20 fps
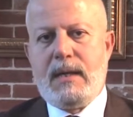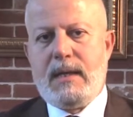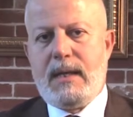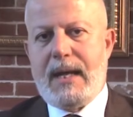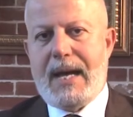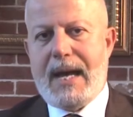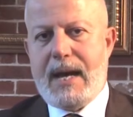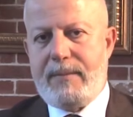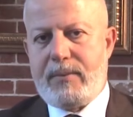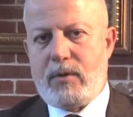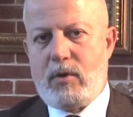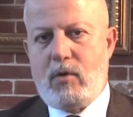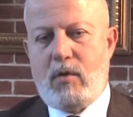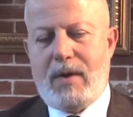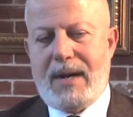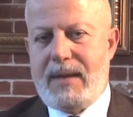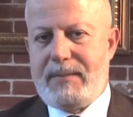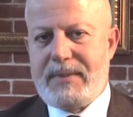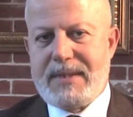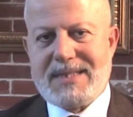
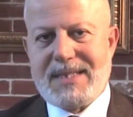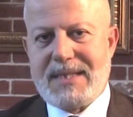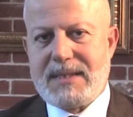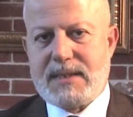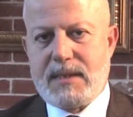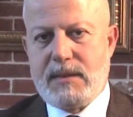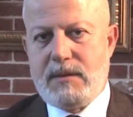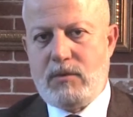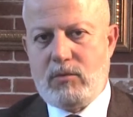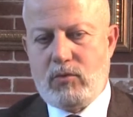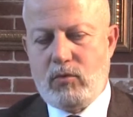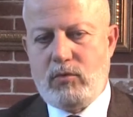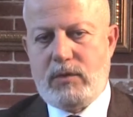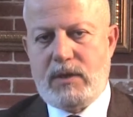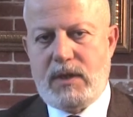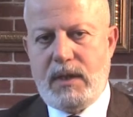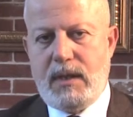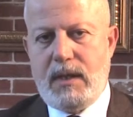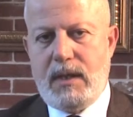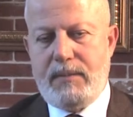aprono alla presenza di
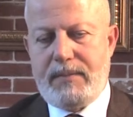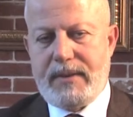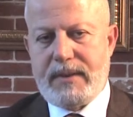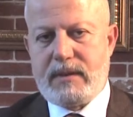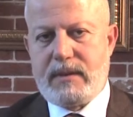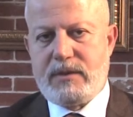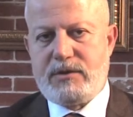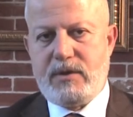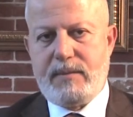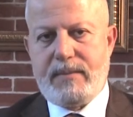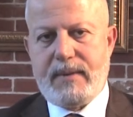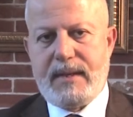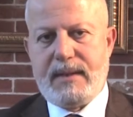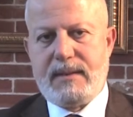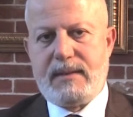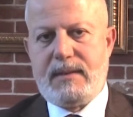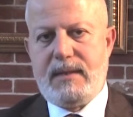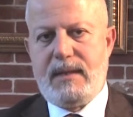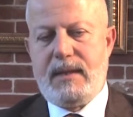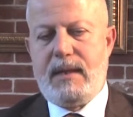tutti i
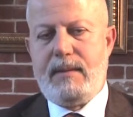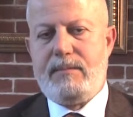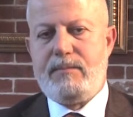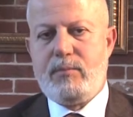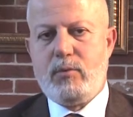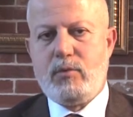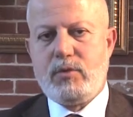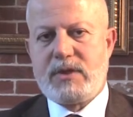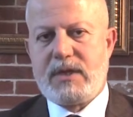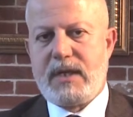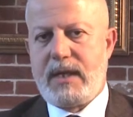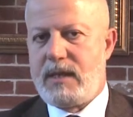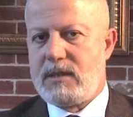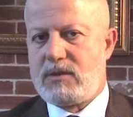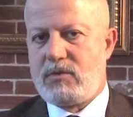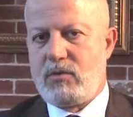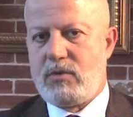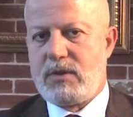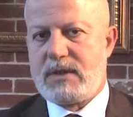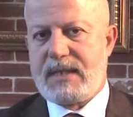partecipanti le buste che
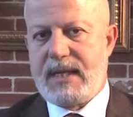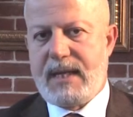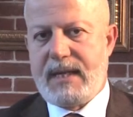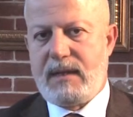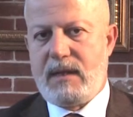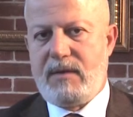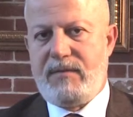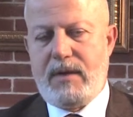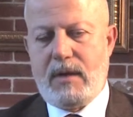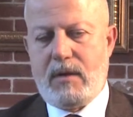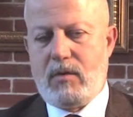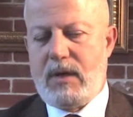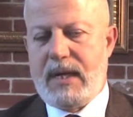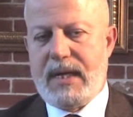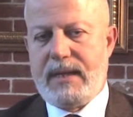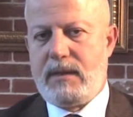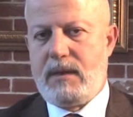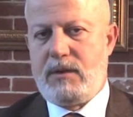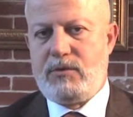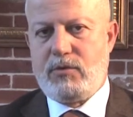sono state
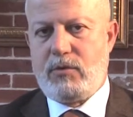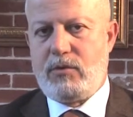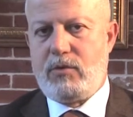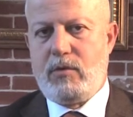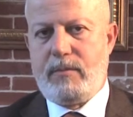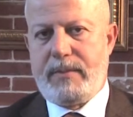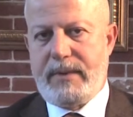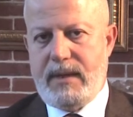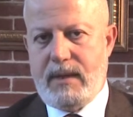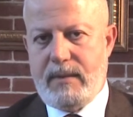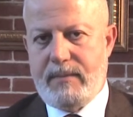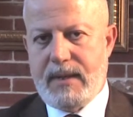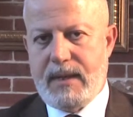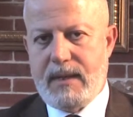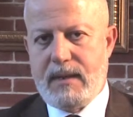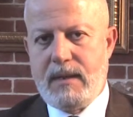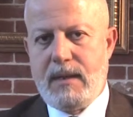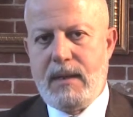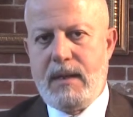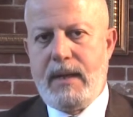veicolate il giorno
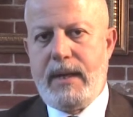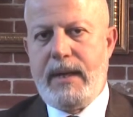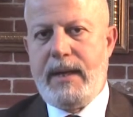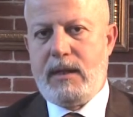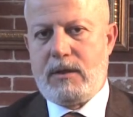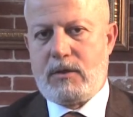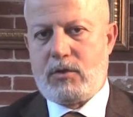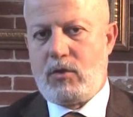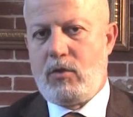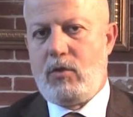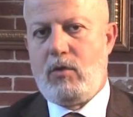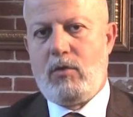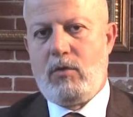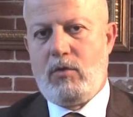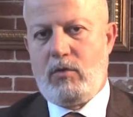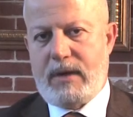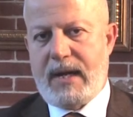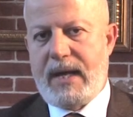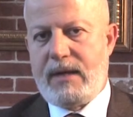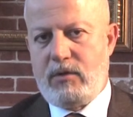prima entro
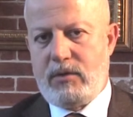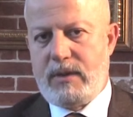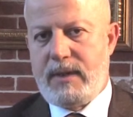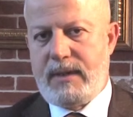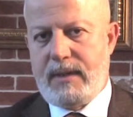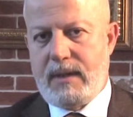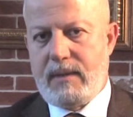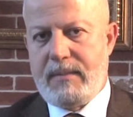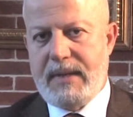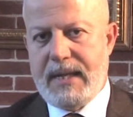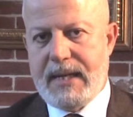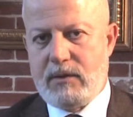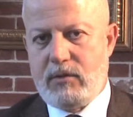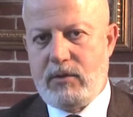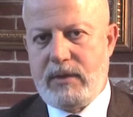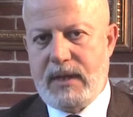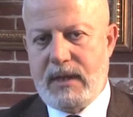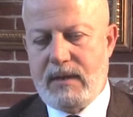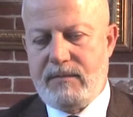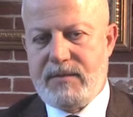l'orario
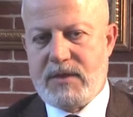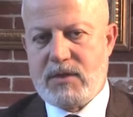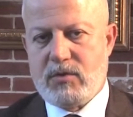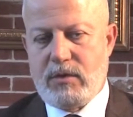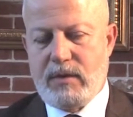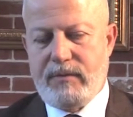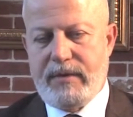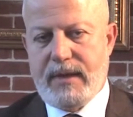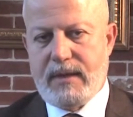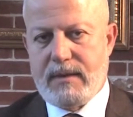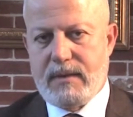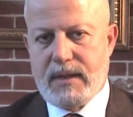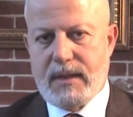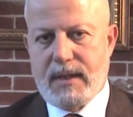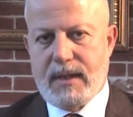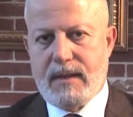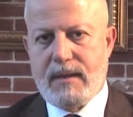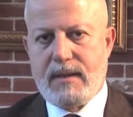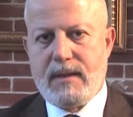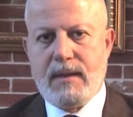determinato nell'avviso di
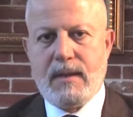vendita.